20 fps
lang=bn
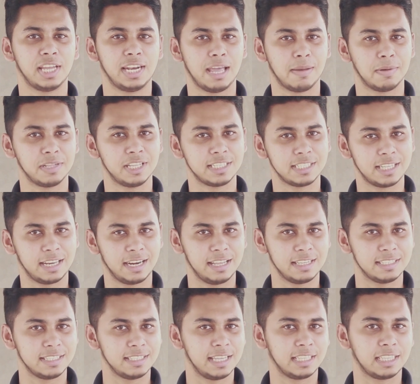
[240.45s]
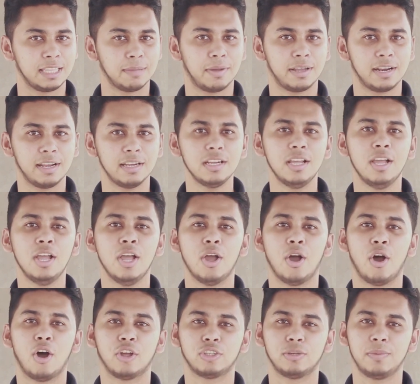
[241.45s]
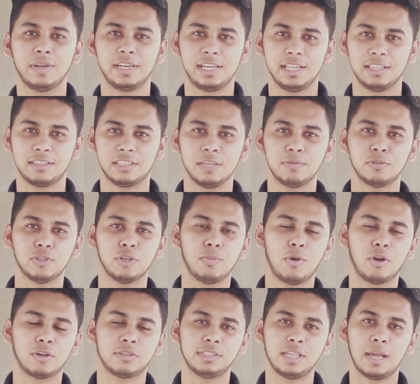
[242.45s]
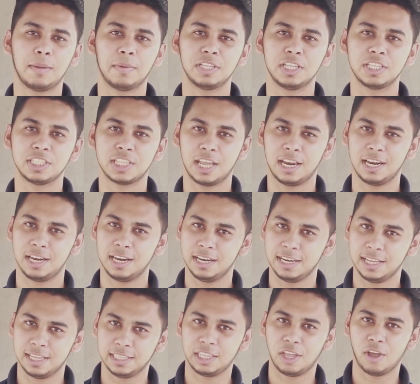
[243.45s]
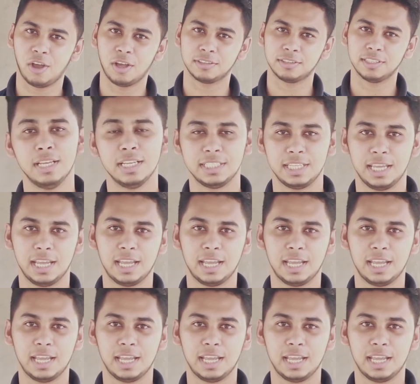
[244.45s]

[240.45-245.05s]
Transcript: চাইলে আমাদের চ্যানেলে যে দেখতে পারেন অথবা ডিসক্রিপশন বক্সে আমাদের চ্যানেলের লিঙ্ক দেওয়া আছে